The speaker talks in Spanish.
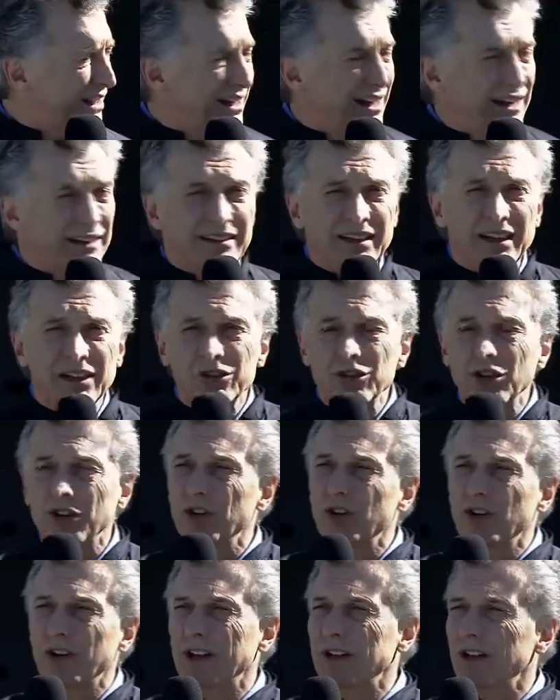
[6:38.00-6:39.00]
Así que yo
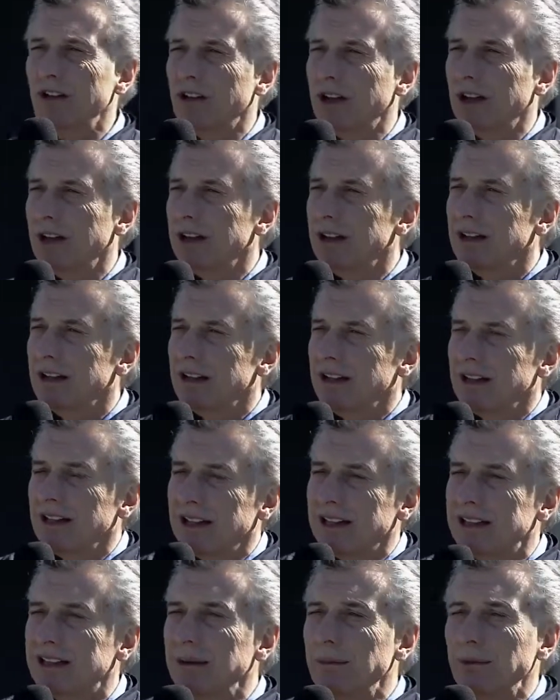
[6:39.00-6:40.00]
creo que lo que
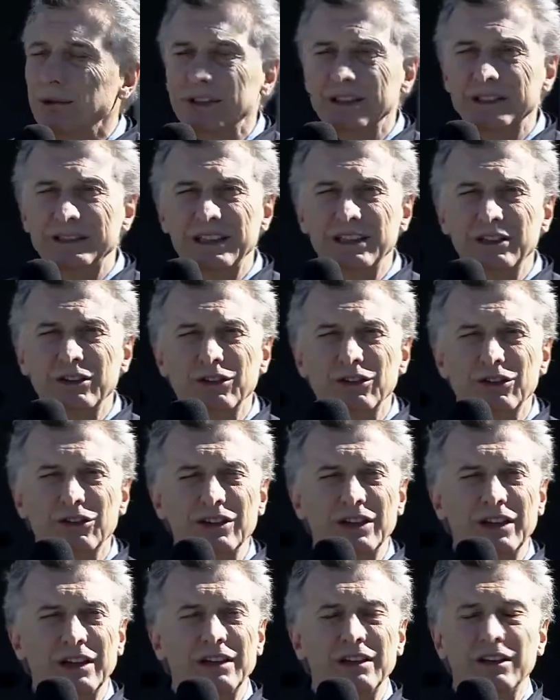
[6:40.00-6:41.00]
estamos
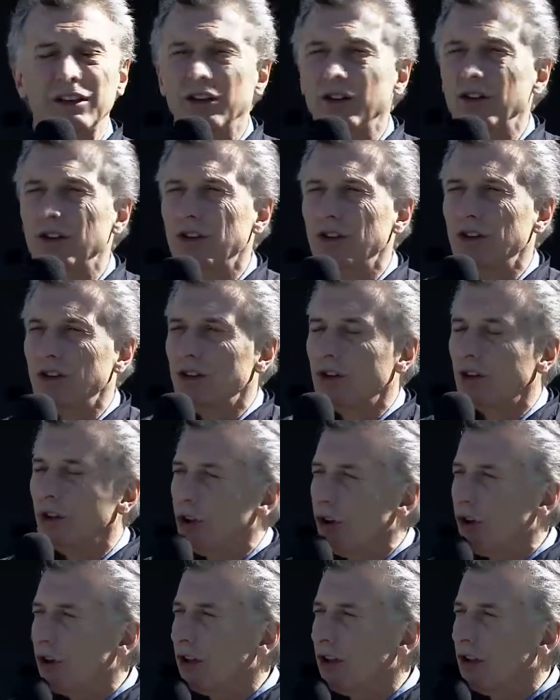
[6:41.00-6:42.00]
haciendo es lo
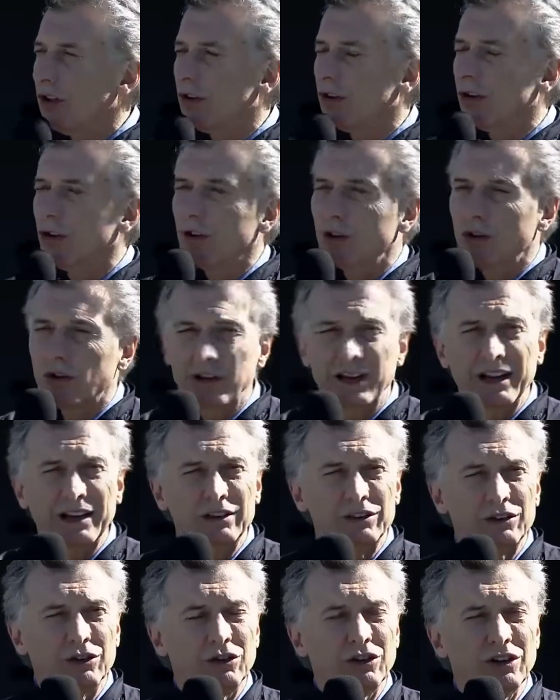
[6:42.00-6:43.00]
lógico, lo
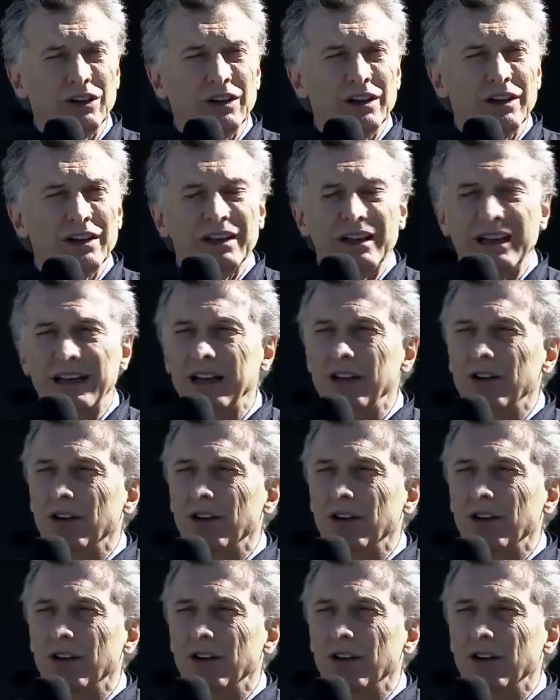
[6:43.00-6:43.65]
correcto, es